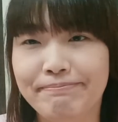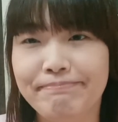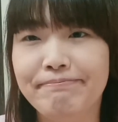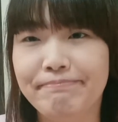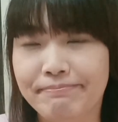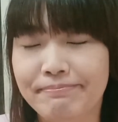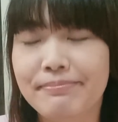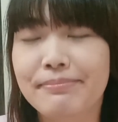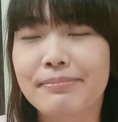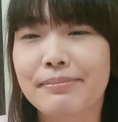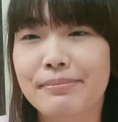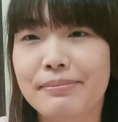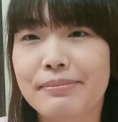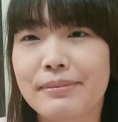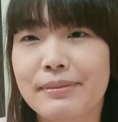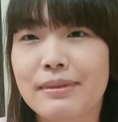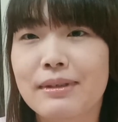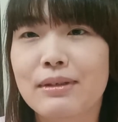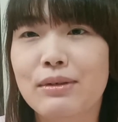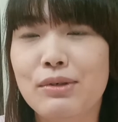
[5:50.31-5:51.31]
うん、
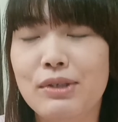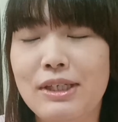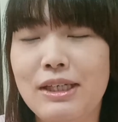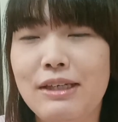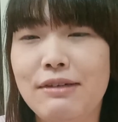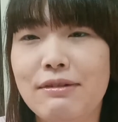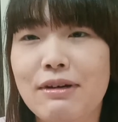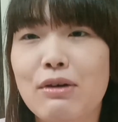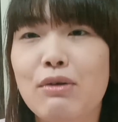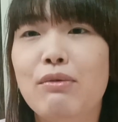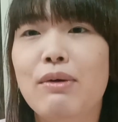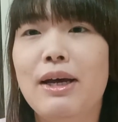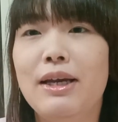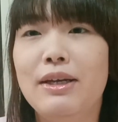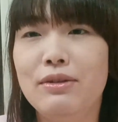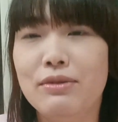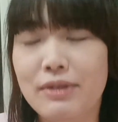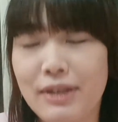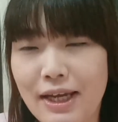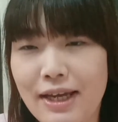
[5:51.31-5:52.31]
誤診は怖
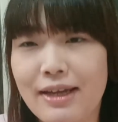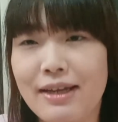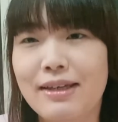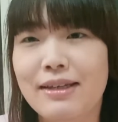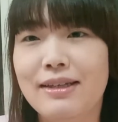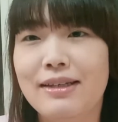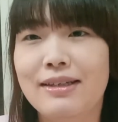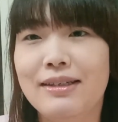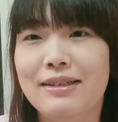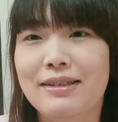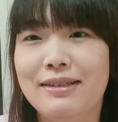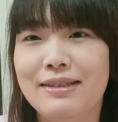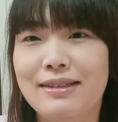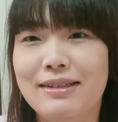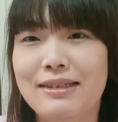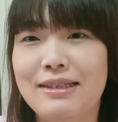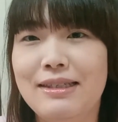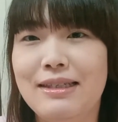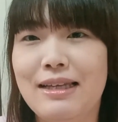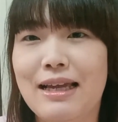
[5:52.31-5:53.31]
いので、
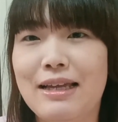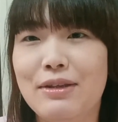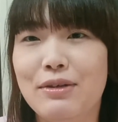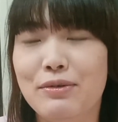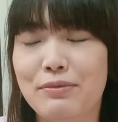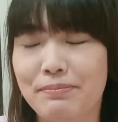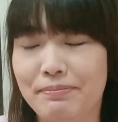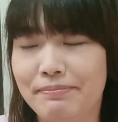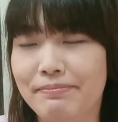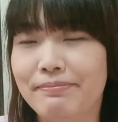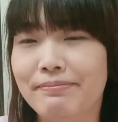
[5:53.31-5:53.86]
あの